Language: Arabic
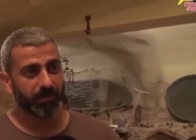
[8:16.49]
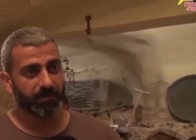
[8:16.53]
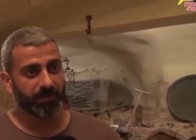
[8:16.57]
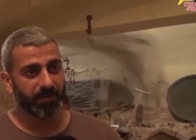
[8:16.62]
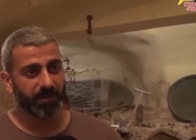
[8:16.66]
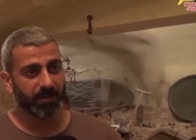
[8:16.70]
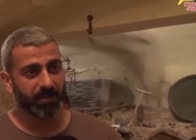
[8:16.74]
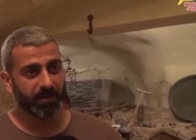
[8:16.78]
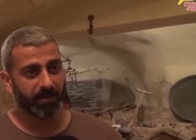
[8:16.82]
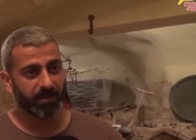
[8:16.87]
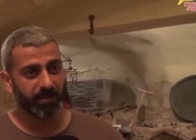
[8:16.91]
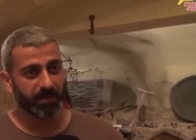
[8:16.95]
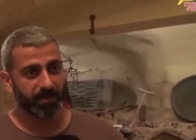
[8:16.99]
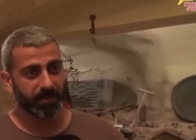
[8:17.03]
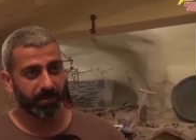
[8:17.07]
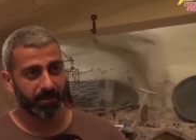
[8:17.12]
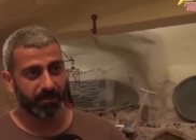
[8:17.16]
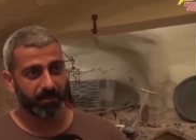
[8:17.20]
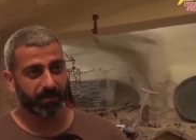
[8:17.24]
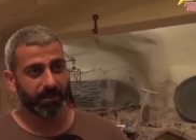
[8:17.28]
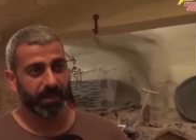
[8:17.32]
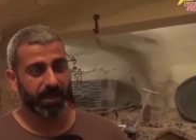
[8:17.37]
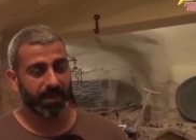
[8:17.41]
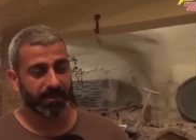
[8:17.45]
في
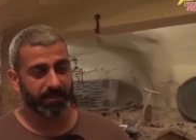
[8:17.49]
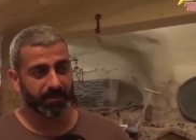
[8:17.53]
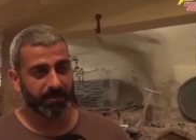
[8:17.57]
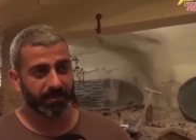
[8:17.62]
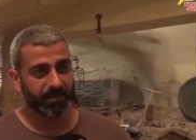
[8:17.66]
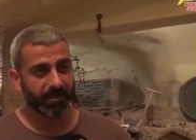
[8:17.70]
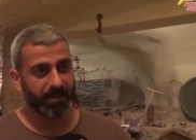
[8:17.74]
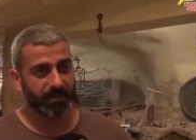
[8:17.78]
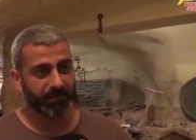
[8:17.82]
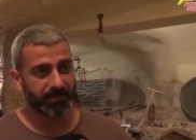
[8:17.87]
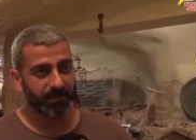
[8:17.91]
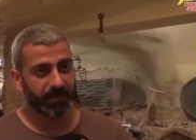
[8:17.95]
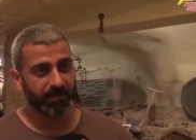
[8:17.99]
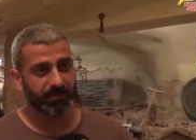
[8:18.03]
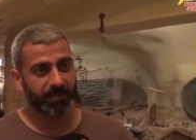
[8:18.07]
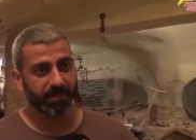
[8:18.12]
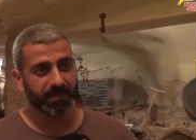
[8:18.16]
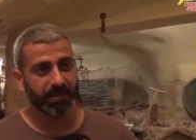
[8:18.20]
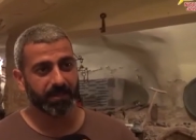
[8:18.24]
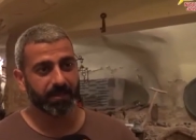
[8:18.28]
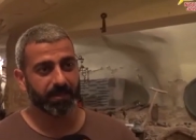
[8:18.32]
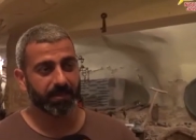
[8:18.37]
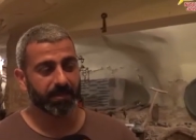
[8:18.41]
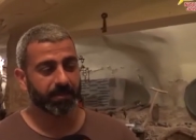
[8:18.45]
إعادتها في
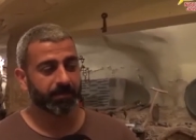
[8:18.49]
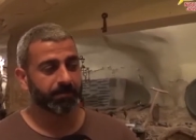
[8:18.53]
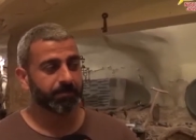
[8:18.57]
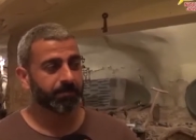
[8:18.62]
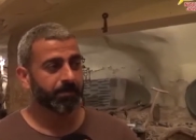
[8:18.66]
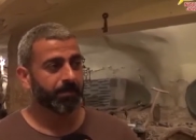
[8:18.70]
المدينة